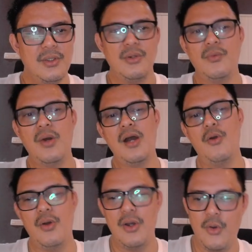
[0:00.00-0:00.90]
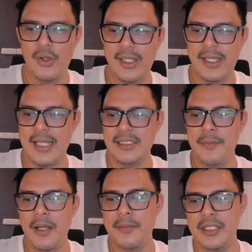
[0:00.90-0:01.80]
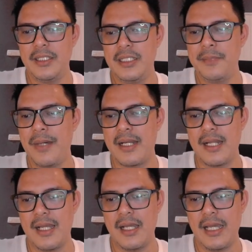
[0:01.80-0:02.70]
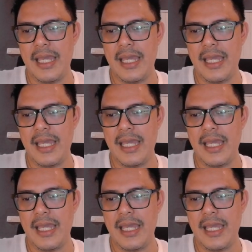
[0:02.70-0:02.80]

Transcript: Wow, oke okay guys, ini emang ini ini para